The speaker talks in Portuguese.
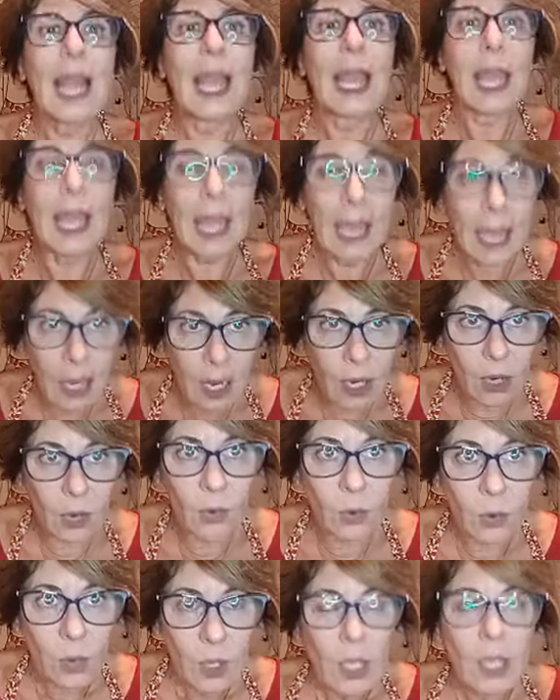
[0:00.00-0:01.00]

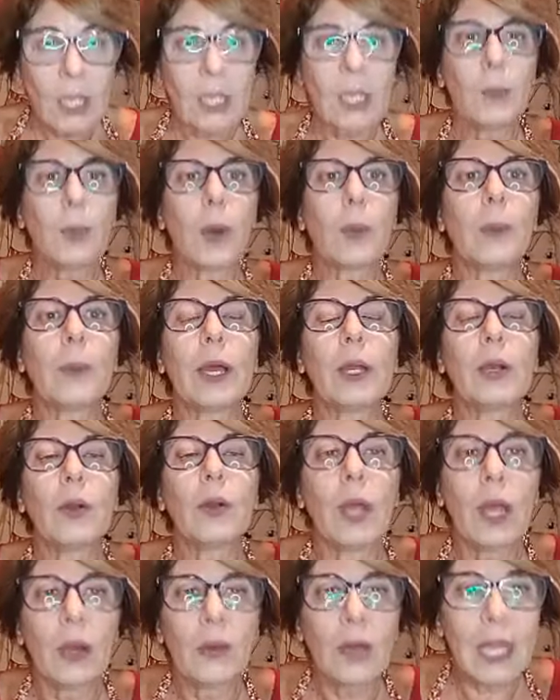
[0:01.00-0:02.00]
real que Papai
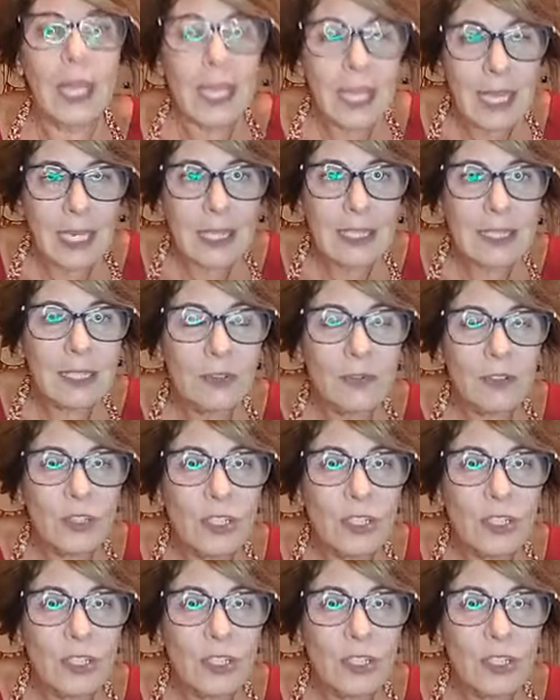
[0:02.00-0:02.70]
Noel é esse